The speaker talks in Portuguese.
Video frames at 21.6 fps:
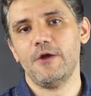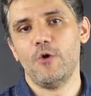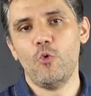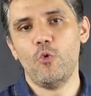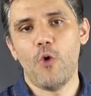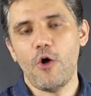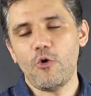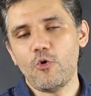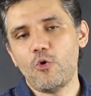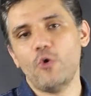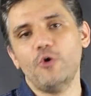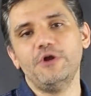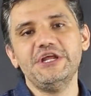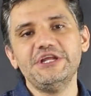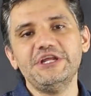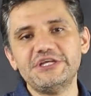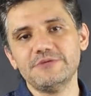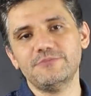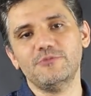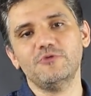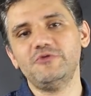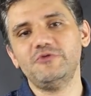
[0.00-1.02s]
O
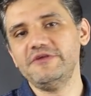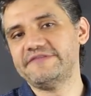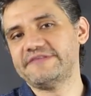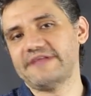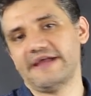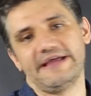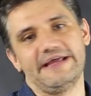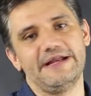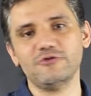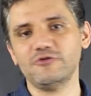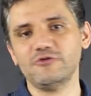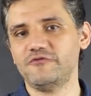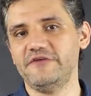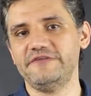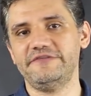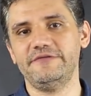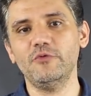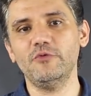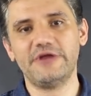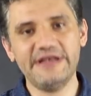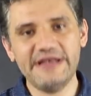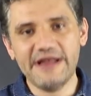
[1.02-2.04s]
algoritmo do Instagram, do
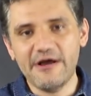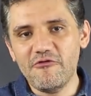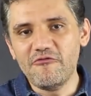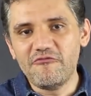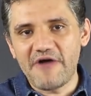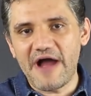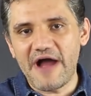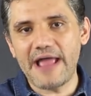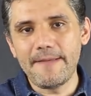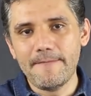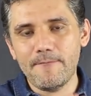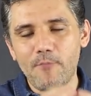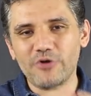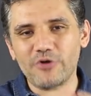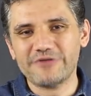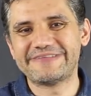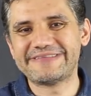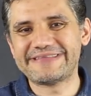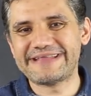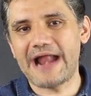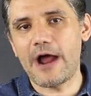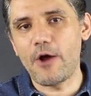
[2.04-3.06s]
Facebook, não vai
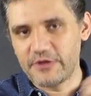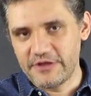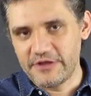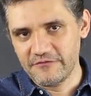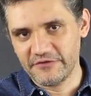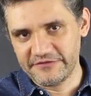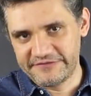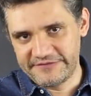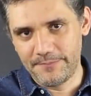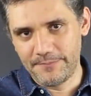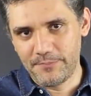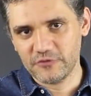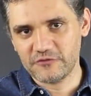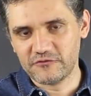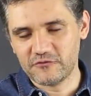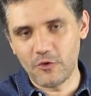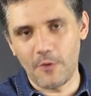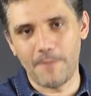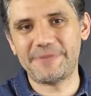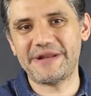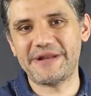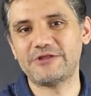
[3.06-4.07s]
mostrar o que você
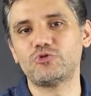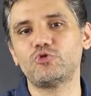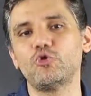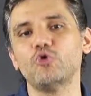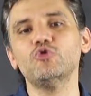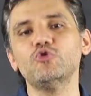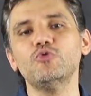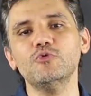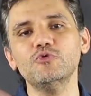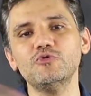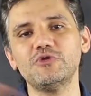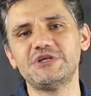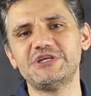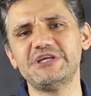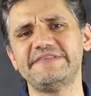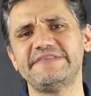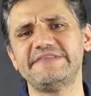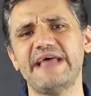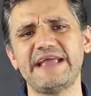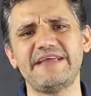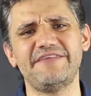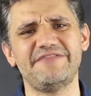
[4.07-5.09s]
postou para todo mundo que te
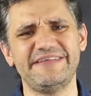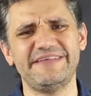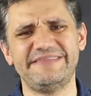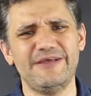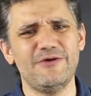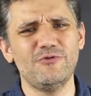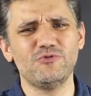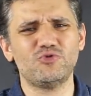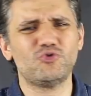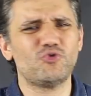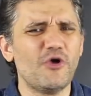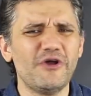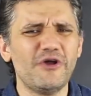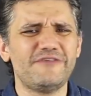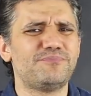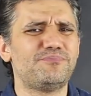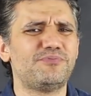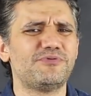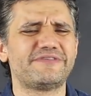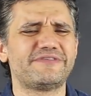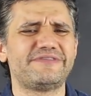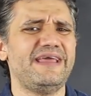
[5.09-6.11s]
segue. Vai ser
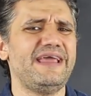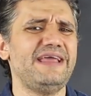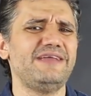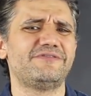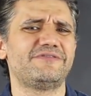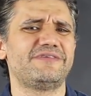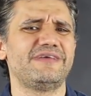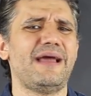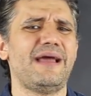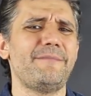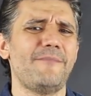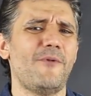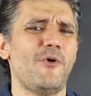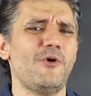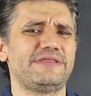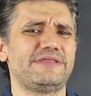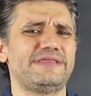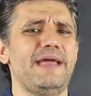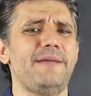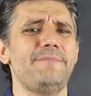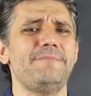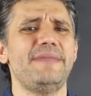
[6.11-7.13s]
2%, sei lá, ou
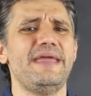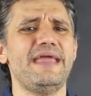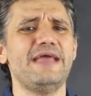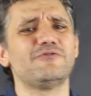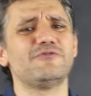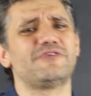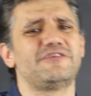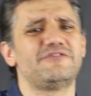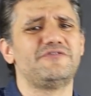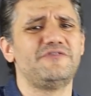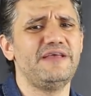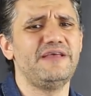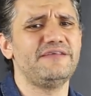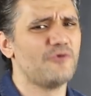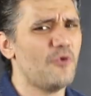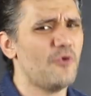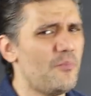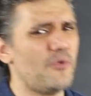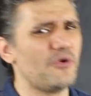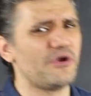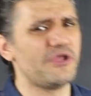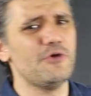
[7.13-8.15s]
até menos às vezes,
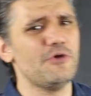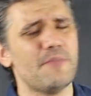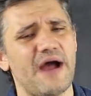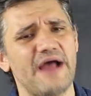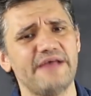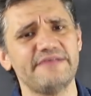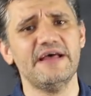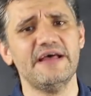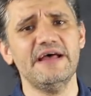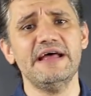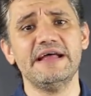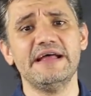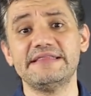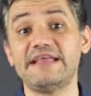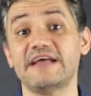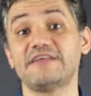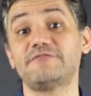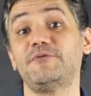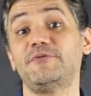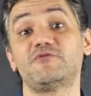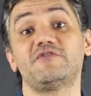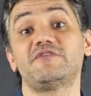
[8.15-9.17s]
ou um pouquinho mais,
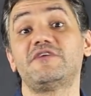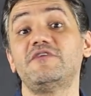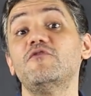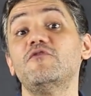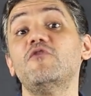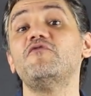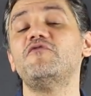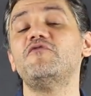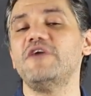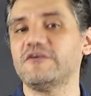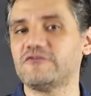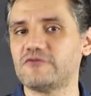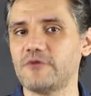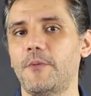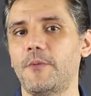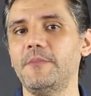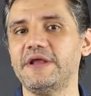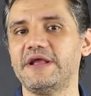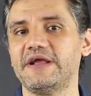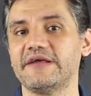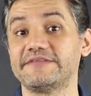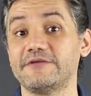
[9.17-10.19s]
das pessoas que vão ver sua
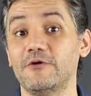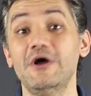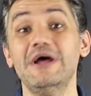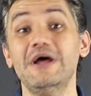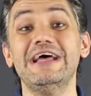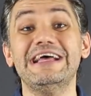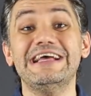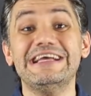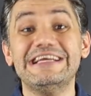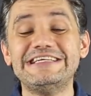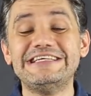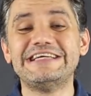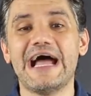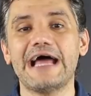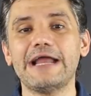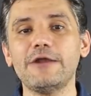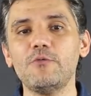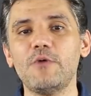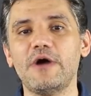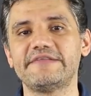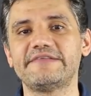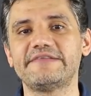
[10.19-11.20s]
publicação. Já
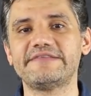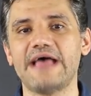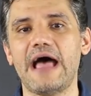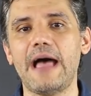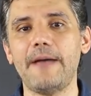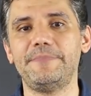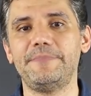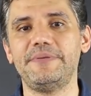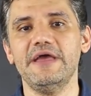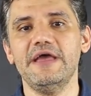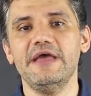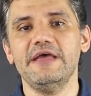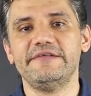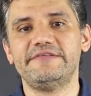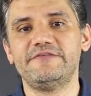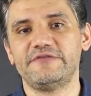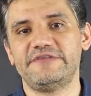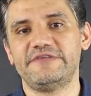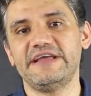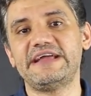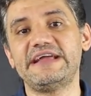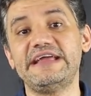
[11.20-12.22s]
no WhatsApp, se
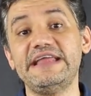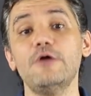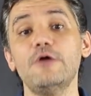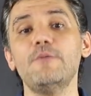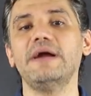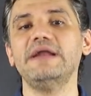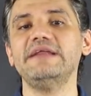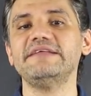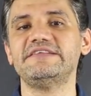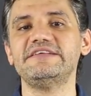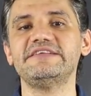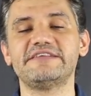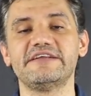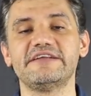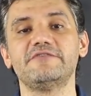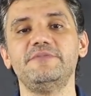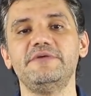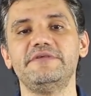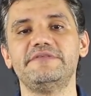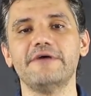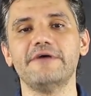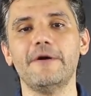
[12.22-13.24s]
você cria uma lista de
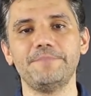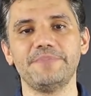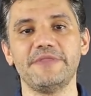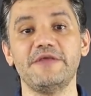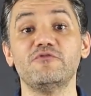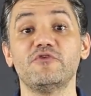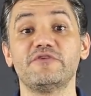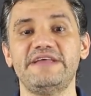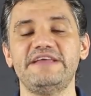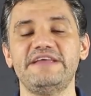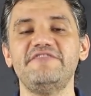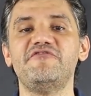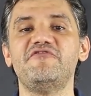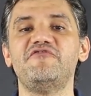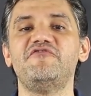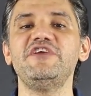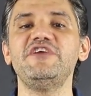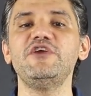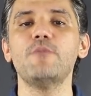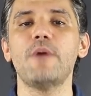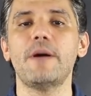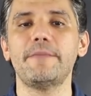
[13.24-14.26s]
transmissão e você
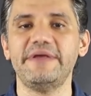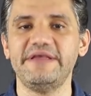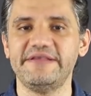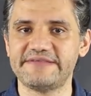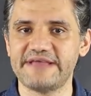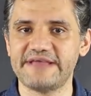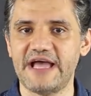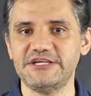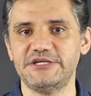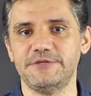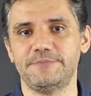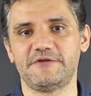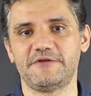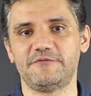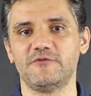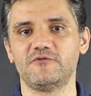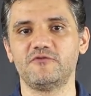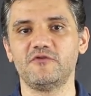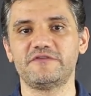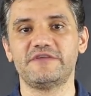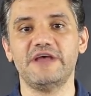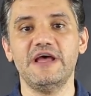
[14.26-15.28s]
envia uma mensagem para as
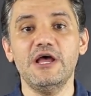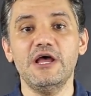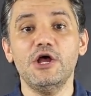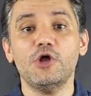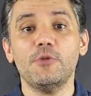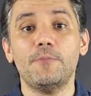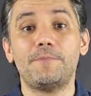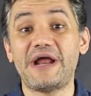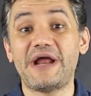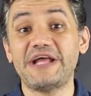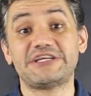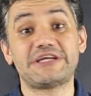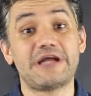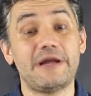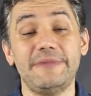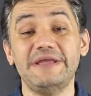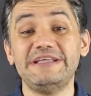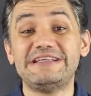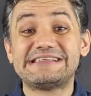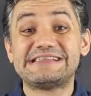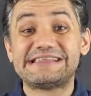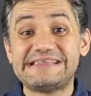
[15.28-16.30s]
pessoas,
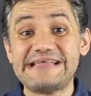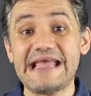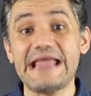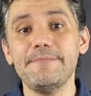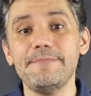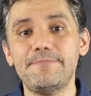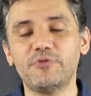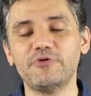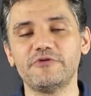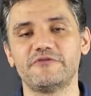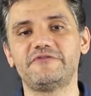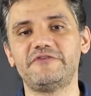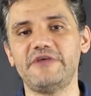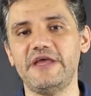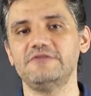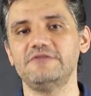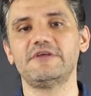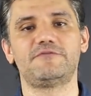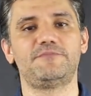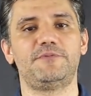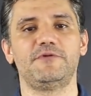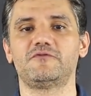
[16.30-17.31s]
praticamente
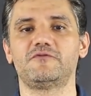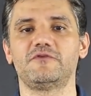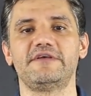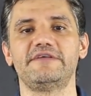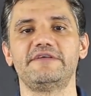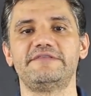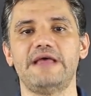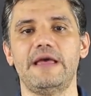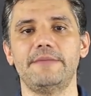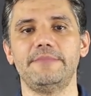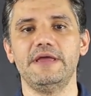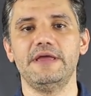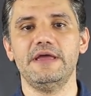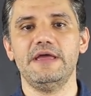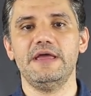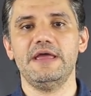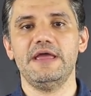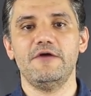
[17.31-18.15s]
100% das pessoas recebem.